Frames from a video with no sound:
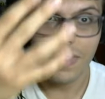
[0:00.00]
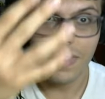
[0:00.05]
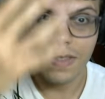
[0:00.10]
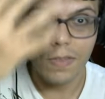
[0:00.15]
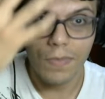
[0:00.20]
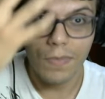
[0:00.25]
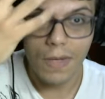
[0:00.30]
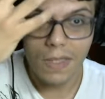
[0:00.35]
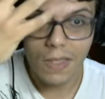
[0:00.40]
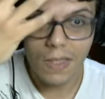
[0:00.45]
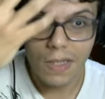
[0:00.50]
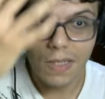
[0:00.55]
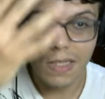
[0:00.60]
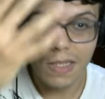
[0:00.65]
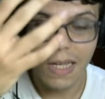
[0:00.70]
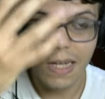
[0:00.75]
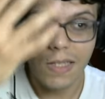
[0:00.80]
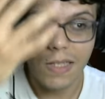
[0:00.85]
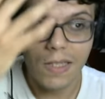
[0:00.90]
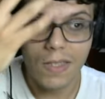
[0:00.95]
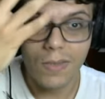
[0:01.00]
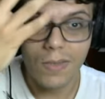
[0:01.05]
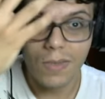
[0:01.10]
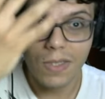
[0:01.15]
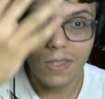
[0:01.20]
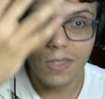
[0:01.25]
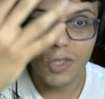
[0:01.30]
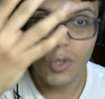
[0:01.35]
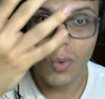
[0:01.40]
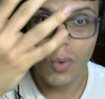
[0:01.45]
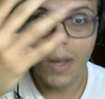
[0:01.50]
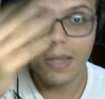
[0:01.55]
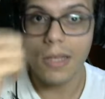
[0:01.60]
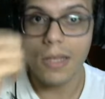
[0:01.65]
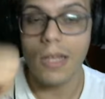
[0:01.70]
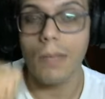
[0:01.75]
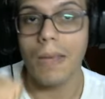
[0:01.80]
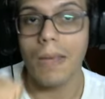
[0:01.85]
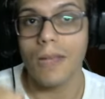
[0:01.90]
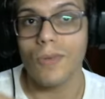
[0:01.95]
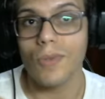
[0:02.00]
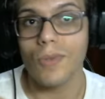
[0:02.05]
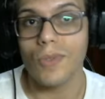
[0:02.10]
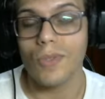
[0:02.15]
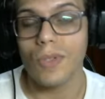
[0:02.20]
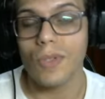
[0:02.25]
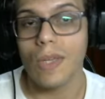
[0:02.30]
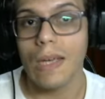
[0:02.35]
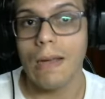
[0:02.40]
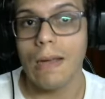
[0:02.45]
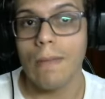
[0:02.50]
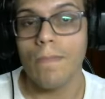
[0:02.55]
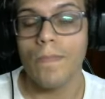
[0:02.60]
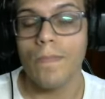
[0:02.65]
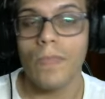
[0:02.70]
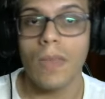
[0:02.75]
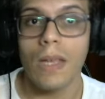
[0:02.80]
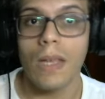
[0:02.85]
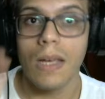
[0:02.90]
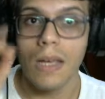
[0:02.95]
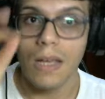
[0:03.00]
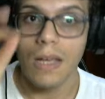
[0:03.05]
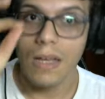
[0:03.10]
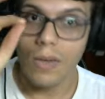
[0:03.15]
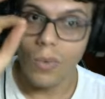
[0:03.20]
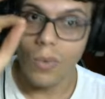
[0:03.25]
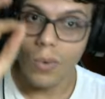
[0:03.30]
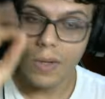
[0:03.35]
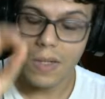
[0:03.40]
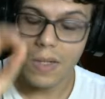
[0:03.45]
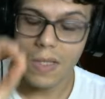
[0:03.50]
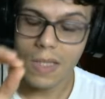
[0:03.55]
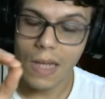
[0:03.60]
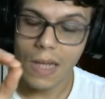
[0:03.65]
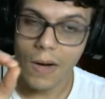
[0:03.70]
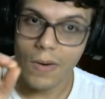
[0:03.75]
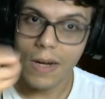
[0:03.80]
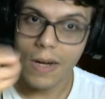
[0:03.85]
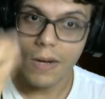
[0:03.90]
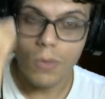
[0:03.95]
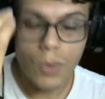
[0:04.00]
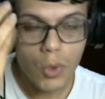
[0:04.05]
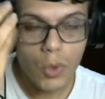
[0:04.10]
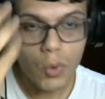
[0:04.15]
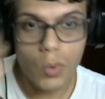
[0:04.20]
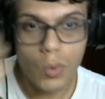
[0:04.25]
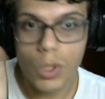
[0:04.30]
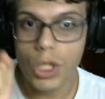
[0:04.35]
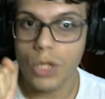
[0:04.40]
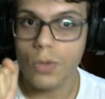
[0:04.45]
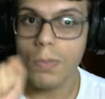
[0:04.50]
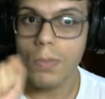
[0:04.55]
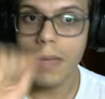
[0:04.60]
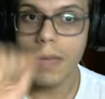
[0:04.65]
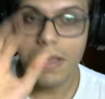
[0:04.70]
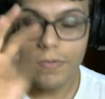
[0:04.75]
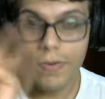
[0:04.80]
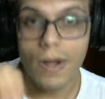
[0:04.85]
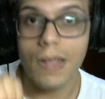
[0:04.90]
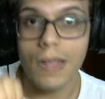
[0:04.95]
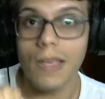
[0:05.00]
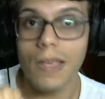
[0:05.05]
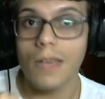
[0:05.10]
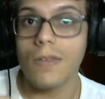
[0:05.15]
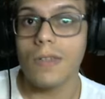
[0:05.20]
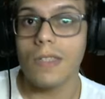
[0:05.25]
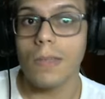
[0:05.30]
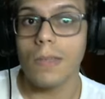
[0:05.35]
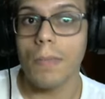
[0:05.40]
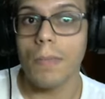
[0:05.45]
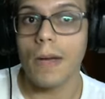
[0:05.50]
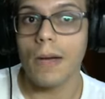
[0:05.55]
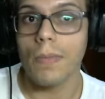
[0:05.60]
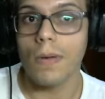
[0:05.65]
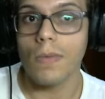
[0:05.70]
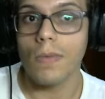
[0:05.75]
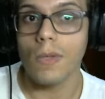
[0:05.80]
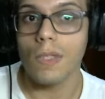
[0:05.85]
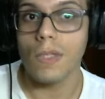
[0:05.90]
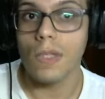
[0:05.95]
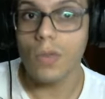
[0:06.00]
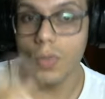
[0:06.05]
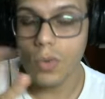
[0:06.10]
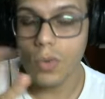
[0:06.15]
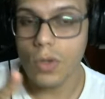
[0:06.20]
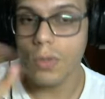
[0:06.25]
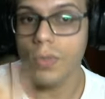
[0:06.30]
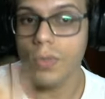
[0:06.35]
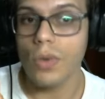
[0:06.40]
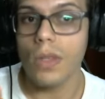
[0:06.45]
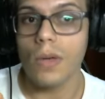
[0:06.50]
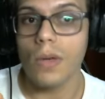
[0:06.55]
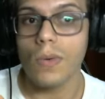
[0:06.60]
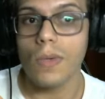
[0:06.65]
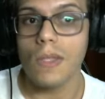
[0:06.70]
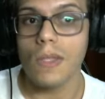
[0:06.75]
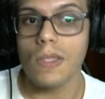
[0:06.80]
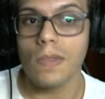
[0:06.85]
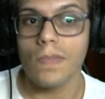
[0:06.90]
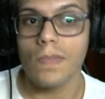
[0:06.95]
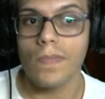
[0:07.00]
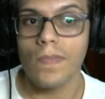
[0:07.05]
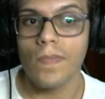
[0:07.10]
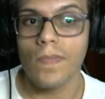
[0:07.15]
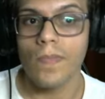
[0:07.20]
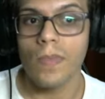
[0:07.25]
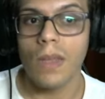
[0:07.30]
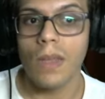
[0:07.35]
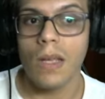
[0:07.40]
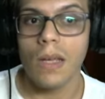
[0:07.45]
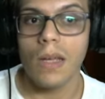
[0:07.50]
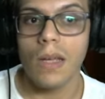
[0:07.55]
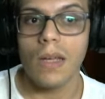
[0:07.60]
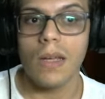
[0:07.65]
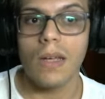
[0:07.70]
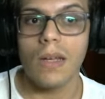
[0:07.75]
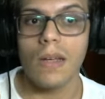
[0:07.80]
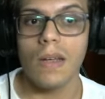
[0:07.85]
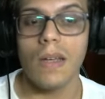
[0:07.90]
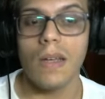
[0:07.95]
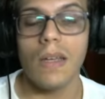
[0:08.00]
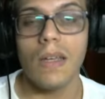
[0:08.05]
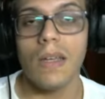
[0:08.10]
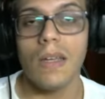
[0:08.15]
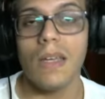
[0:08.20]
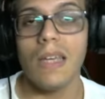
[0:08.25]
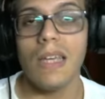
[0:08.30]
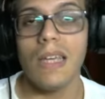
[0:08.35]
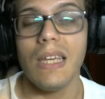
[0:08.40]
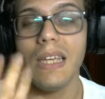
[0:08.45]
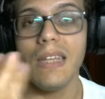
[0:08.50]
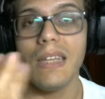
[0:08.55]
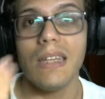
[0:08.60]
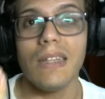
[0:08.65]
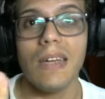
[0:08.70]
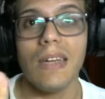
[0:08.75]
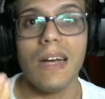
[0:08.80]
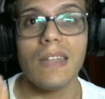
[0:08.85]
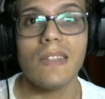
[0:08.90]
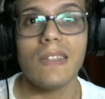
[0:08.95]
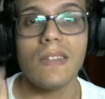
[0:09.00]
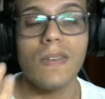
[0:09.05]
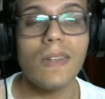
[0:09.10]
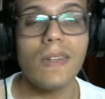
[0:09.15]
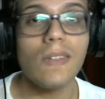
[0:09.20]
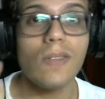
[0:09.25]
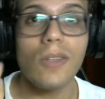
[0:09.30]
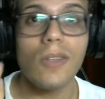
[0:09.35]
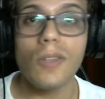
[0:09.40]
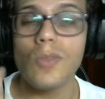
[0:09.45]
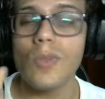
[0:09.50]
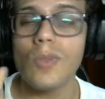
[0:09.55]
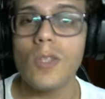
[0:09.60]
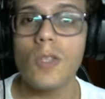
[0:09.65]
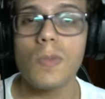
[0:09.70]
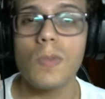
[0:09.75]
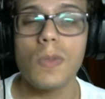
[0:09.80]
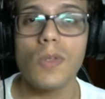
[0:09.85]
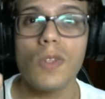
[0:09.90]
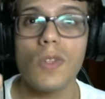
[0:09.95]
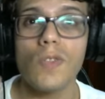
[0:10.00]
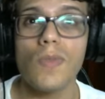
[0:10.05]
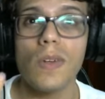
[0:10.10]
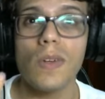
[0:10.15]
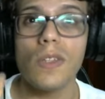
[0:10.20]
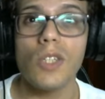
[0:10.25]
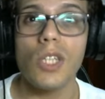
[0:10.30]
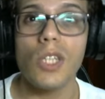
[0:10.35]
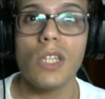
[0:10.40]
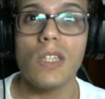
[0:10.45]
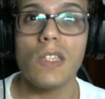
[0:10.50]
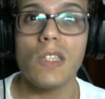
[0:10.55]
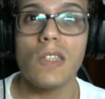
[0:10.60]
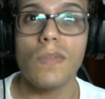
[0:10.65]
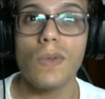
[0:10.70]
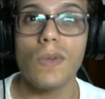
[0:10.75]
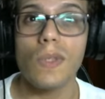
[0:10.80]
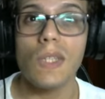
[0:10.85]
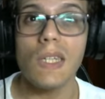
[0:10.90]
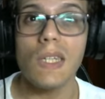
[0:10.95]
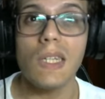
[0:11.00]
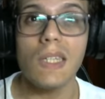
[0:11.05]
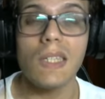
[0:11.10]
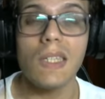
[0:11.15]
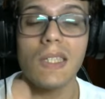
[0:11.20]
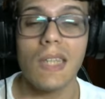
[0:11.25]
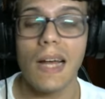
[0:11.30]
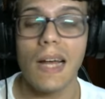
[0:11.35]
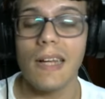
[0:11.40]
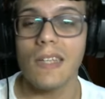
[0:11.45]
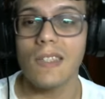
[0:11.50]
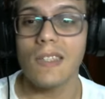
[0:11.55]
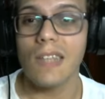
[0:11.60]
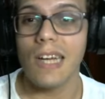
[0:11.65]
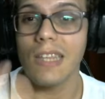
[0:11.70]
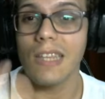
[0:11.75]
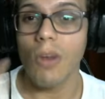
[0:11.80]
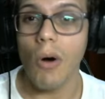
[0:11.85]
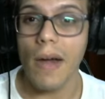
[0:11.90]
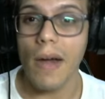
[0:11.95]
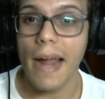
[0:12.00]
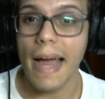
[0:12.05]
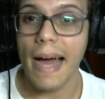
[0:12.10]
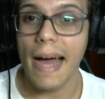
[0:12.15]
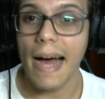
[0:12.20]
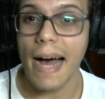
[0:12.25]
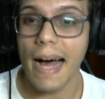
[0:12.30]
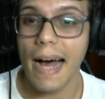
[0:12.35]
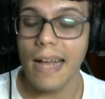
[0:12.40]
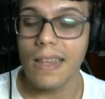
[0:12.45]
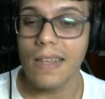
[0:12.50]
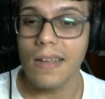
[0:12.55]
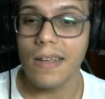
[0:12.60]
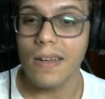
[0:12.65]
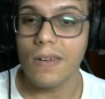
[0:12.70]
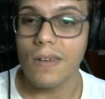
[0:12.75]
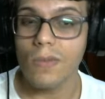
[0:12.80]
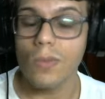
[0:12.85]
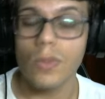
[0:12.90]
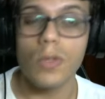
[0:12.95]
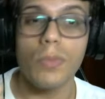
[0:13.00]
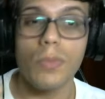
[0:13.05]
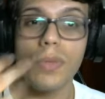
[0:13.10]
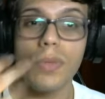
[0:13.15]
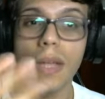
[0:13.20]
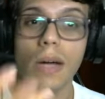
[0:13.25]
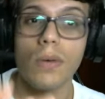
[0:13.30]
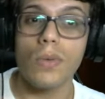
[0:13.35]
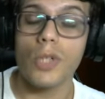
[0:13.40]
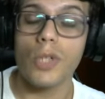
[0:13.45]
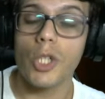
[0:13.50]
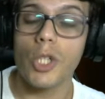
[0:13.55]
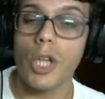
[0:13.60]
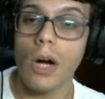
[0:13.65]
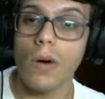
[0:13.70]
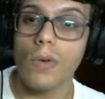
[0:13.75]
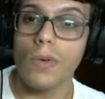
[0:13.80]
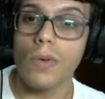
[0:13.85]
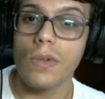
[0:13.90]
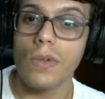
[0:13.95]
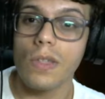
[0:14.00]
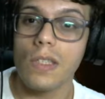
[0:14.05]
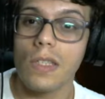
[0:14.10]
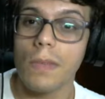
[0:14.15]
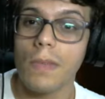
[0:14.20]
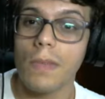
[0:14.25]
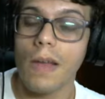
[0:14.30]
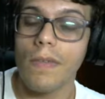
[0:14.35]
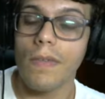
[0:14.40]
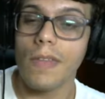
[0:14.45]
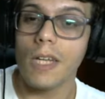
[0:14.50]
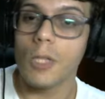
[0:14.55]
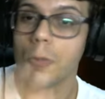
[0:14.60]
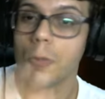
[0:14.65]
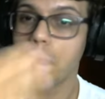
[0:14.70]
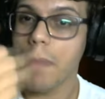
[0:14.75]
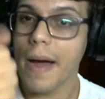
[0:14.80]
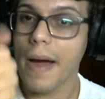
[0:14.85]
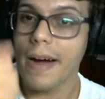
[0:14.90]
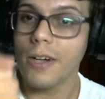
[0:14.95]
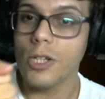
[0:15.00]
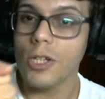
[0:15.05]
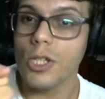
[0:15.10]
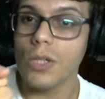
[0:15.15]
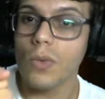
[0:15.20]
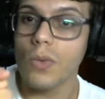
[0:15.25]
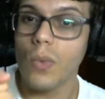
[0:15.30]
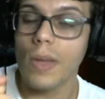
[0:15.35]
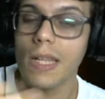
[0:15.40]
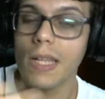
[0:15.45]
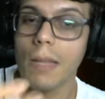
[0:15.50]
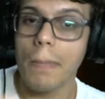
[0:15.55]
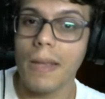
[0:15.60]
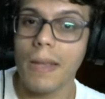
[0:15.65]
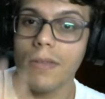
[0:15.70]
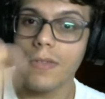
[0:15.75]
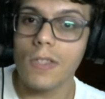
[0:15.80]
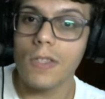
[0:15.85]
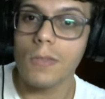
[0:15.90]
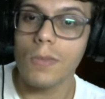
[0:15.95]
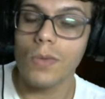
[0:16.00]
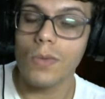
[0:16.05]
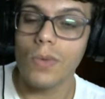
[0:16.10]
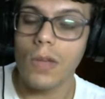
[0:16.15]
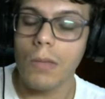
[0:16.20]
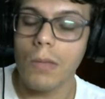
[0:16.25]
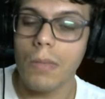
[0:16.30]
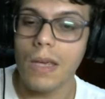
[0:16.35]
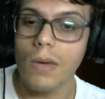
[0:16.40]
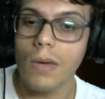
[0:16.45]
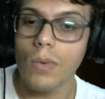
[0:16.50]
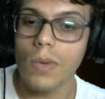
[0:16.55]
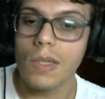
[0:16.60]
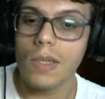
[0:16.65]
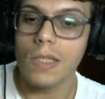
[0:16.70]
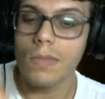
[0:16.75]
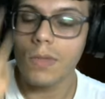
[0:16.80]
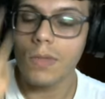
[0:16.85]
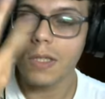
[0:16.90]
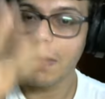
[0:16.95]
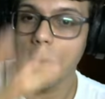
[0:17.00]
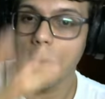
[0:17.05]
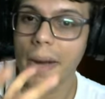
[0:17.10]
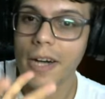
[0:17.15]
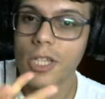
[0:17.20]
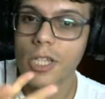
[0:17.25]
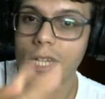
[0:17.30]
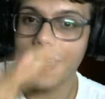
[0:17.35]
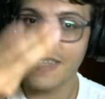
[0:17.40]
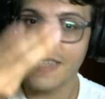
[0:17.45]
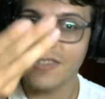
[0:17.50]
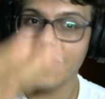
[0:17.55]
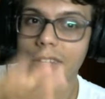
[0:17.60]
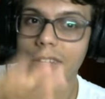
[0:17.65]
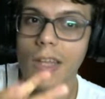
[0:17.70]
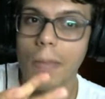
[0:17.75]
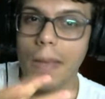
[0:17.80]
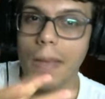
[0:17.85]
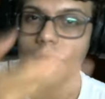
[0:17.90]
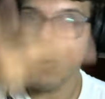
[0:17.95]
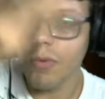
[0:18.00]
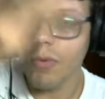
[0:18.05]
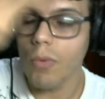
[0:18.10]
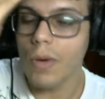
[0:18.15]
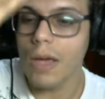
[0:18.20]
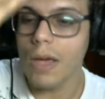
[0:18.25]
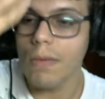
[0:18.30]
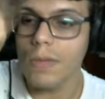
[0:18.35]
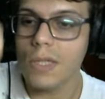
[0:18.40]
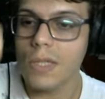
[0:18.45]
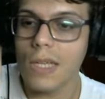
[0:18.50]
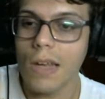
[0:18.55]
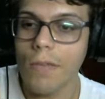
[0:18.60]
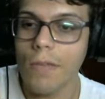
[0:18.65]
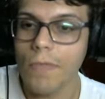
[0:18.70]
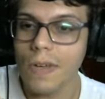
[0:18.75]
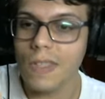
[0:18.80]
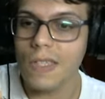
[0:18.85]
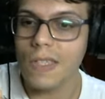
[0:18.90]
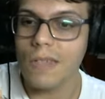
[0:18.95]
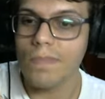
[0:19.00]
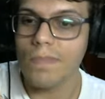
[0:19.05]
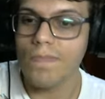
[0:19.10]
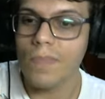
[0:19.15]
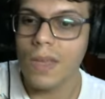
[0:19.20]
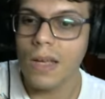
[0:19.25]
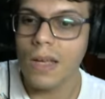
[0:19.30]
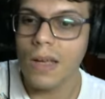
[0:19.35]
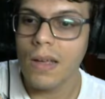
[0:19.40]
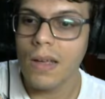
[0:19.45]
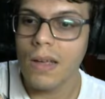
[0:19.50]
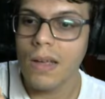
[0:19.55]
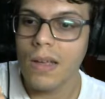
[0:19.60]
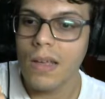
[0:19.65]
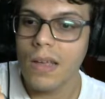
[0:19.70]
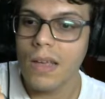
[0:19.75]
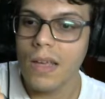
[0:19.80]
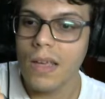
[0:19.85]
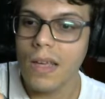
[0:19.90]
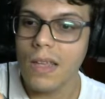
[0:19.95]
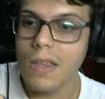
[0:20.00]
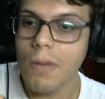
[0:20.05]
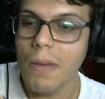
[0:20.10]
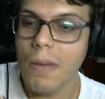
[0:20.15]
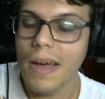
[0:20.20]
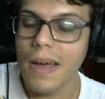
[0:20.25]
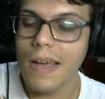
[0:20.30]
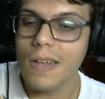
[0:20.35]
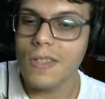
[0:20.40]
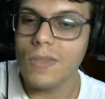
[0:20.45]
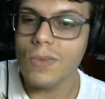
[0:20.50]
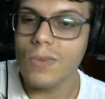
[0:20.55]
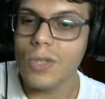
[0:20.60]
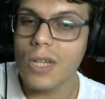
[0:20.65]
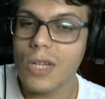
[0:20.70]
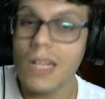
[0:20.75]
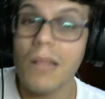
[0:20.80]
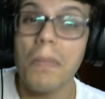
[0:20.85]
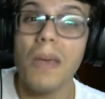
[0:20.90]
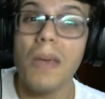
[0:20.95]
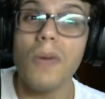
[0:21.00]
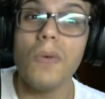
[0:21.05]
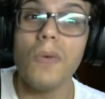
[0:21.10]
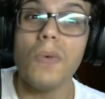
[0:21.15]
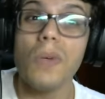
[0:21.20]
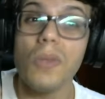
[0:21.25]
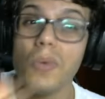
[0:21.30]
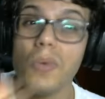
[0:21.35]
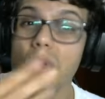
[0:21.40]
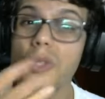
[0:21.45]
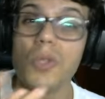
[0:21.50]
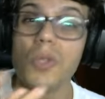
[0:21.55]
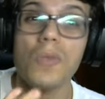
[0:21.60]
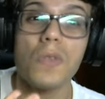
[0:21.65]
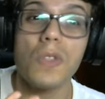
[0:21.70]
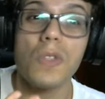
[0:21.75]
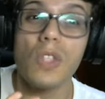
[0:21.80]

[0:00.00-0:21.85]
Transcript: Você faz cristalização desses quatro elementos. O cristal ele é um escudinho bem fraquinho que você pega para você e não dura muita coisa. E às vezes eu até escuto as pessoas falando de que se você cristalizar na hora errada com seu boneco gel, você na verdade perde o elemento em cima do inimigo e assim você perde a reação elemental com quem você queria fazer. Então uma reação de que ela é meio inútil.